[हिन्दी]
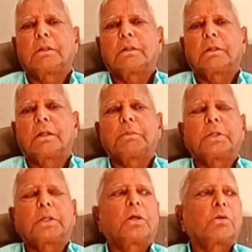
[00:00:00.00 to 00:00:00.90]
अपने
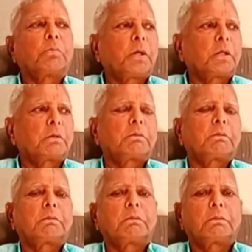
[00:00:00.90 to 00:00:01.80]
घरों पर
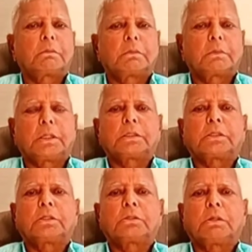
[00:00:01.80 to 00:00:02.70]
जाते
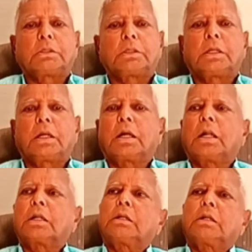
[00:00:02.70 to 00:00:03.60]
हैं तो झंडा गाड़
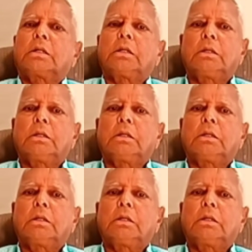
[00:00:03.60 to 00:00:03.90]
के रखिए